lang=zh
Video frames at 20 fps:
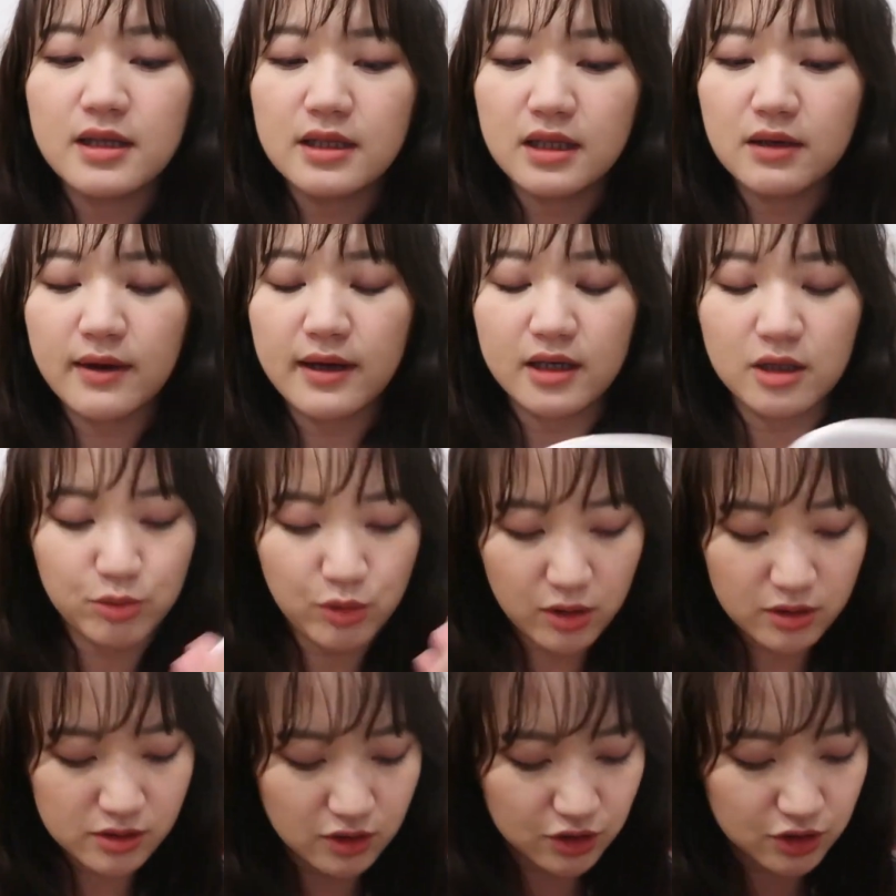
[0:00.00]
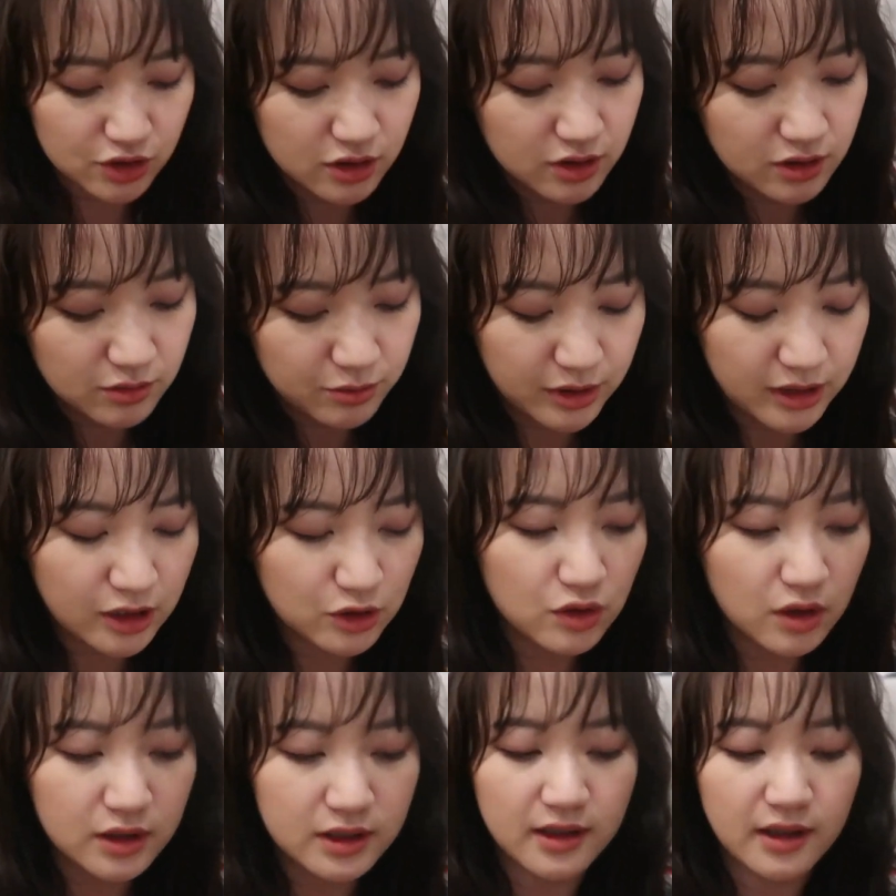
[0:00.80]
另外一个 bronzer。是，本
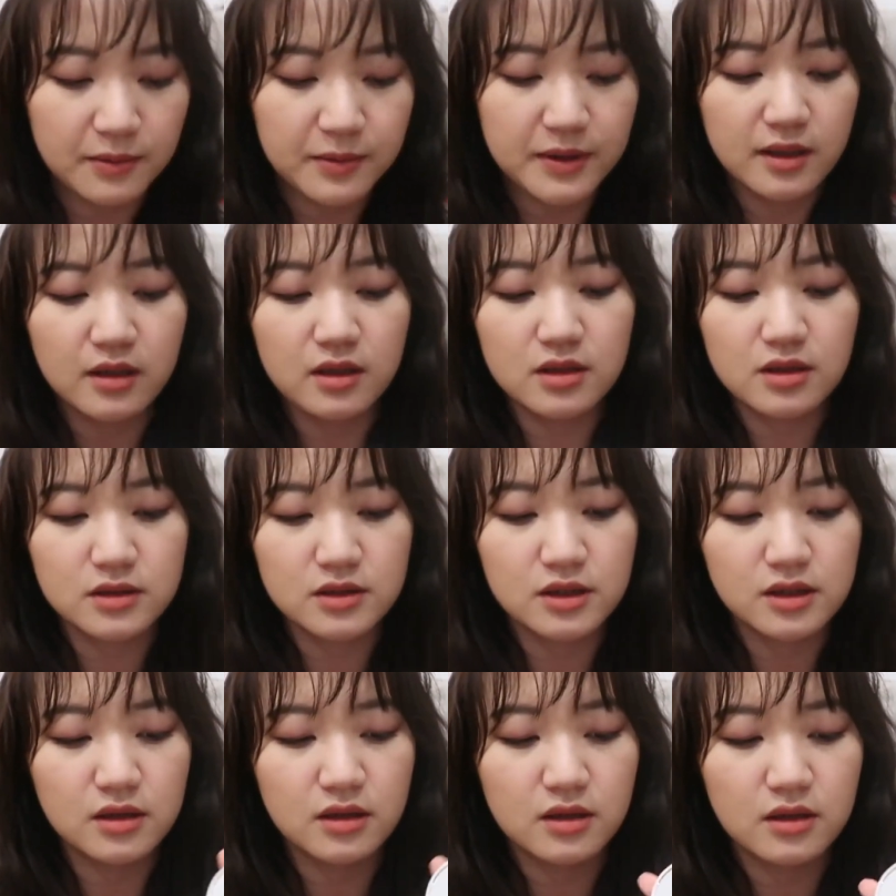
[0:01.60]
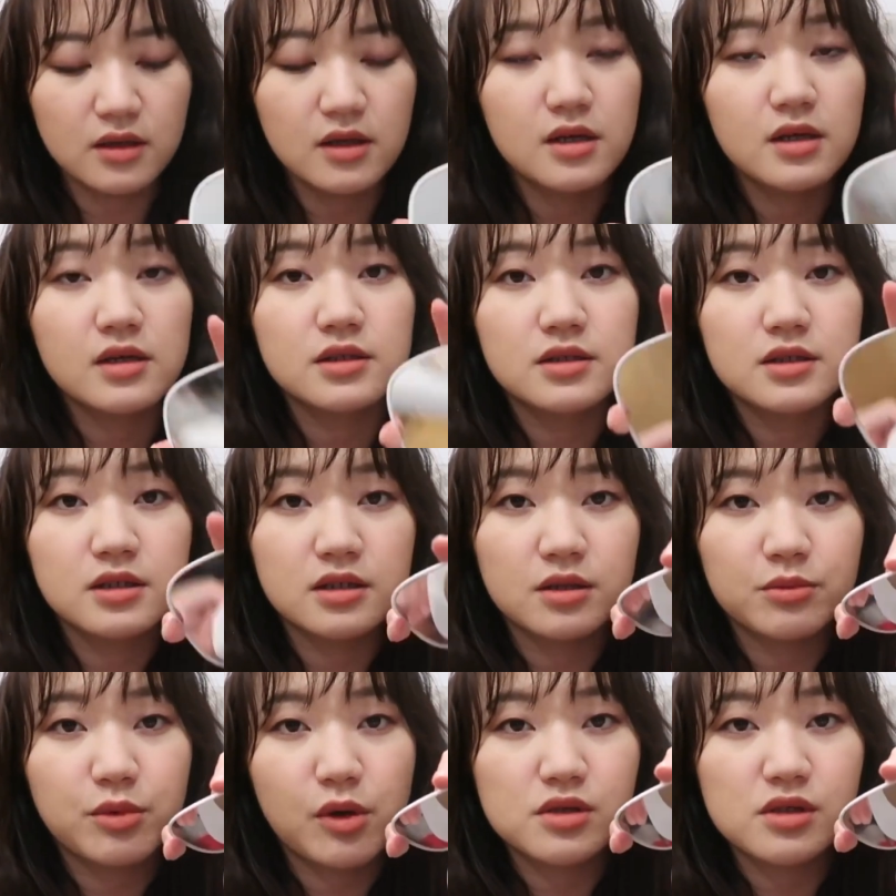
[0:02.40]
来说要铁皮的这个，这
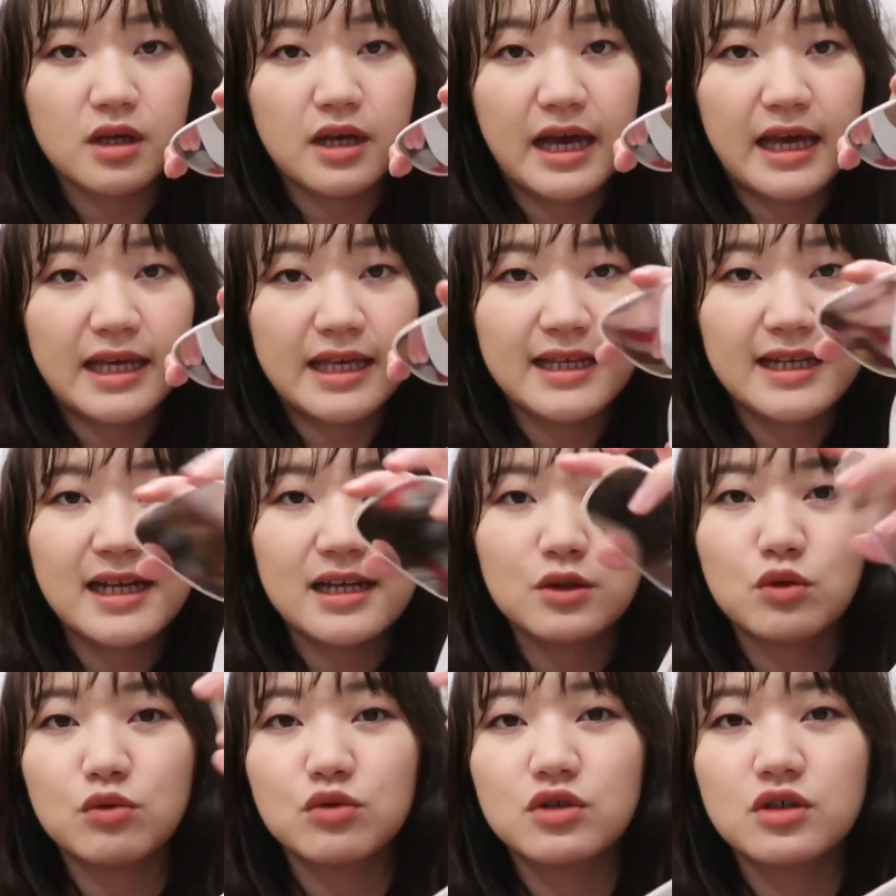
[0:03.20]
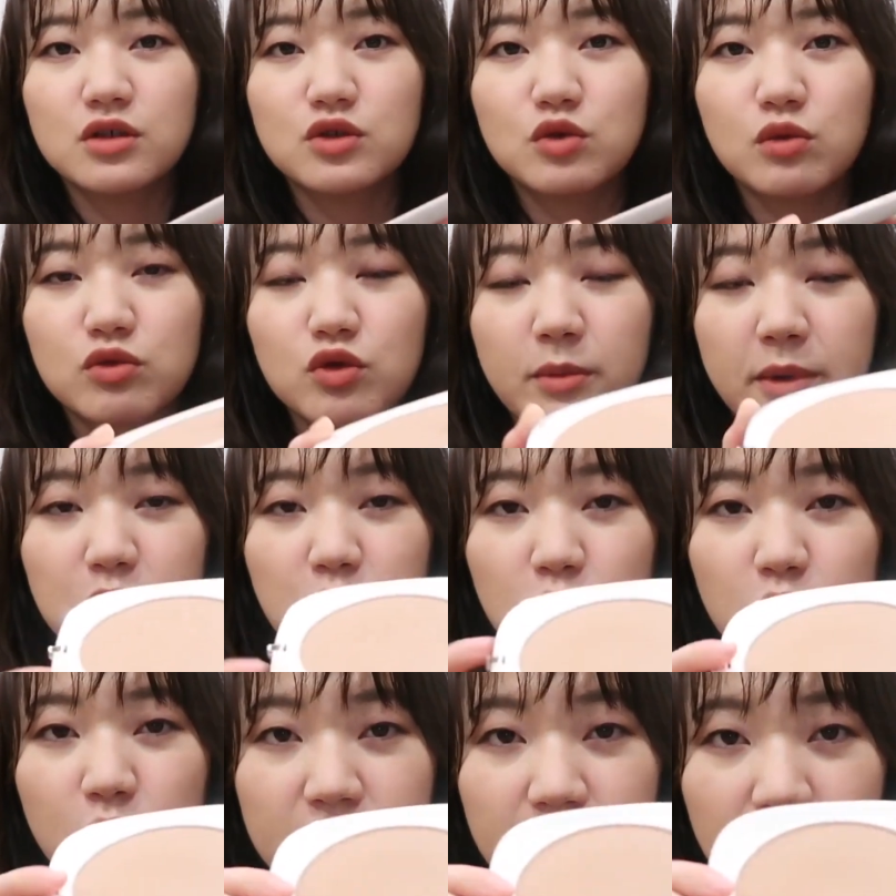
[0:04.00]
个的包 e r 哎呀，你看动，就像动都没动